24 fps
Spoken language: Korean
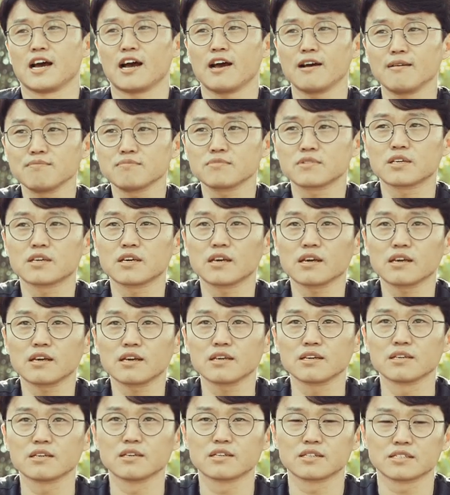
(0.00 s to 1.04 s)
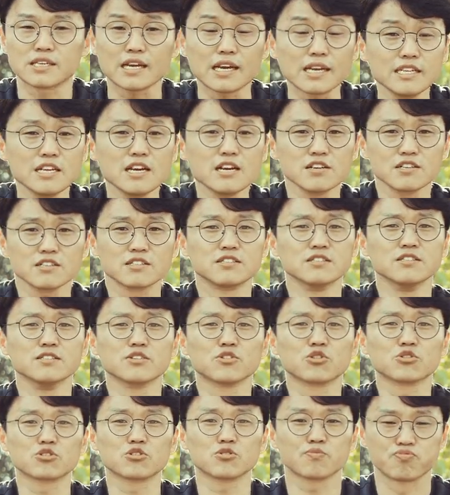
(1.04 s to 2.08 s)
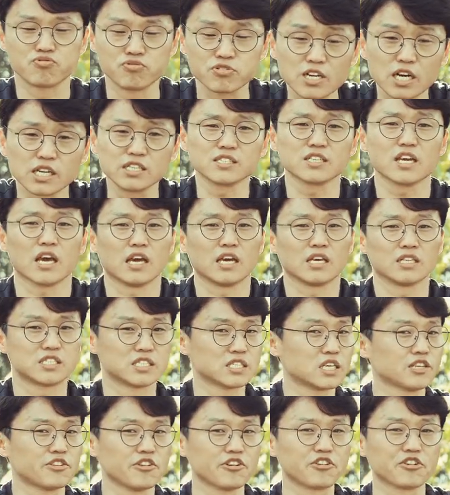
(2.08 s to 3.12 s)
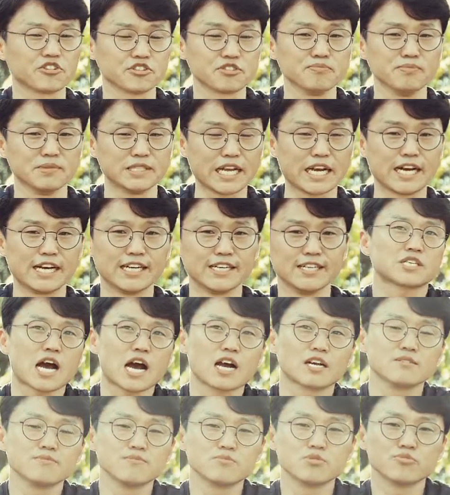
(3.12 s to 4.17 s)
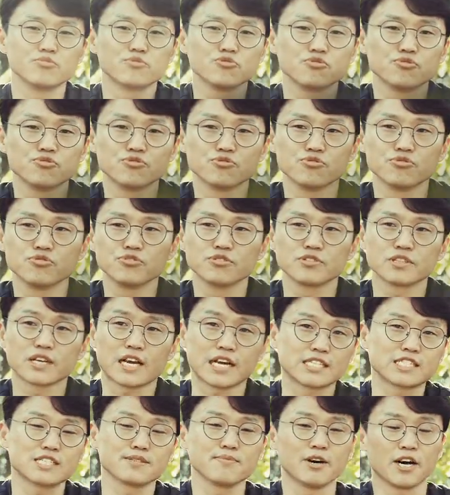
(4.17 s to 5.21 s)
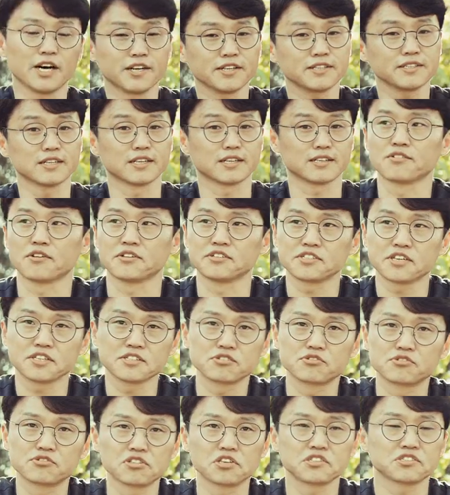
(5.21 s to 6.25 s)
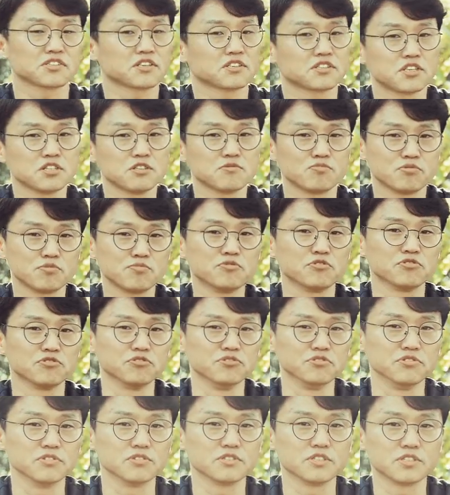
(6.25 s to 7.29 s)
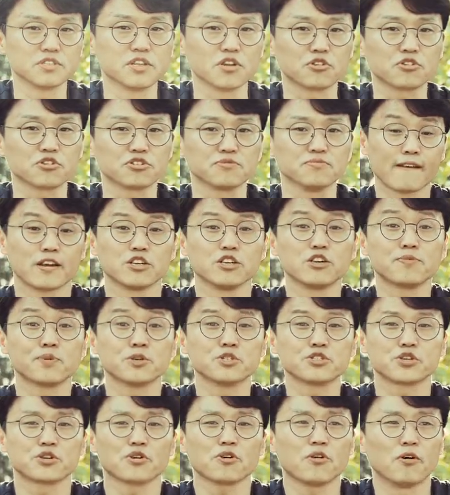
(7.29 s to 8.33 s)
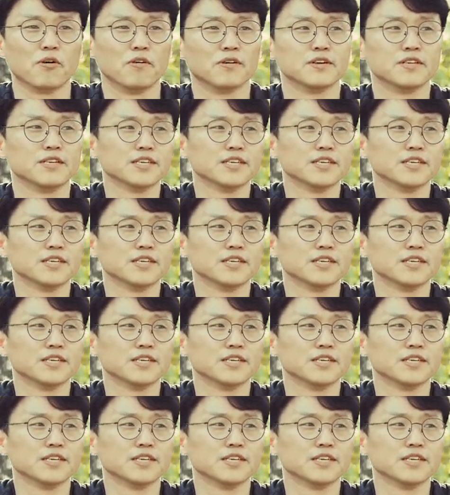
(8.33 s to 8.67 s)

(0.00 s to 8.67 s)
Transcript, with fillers: 함께 찬양을 듣는 것도 불가능해지게 될 것입니다. 작은 부분 같지만 굉장히 스트레스가 되는 부분이 될 것입니다. 열 번째로